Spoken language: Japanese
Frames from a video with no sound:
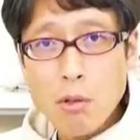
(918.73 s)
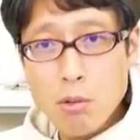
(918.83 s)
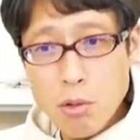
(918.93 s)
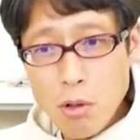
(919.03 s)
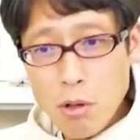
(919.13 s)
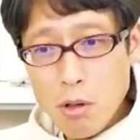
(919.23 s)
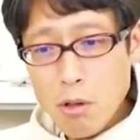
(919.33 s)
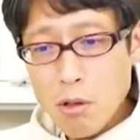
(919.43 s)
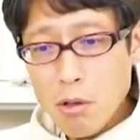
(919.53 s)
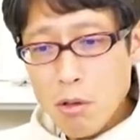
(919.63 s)
でしょ？
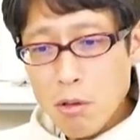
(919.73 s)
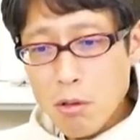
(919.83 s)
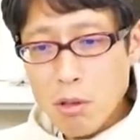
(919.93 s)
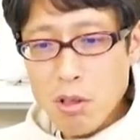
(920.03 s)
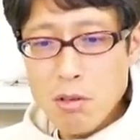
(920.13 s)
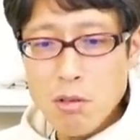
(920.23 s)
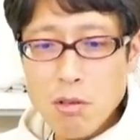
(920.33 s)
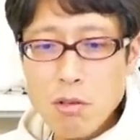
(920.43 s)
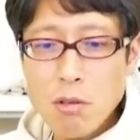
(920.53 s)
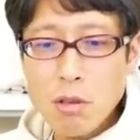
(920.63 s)
おか
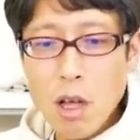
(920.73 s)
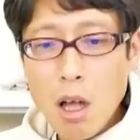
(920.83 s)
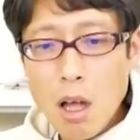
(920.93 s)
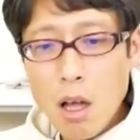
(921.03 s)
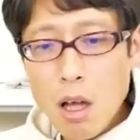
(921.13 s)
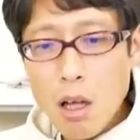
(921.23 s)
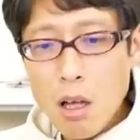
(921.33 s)
しいよね。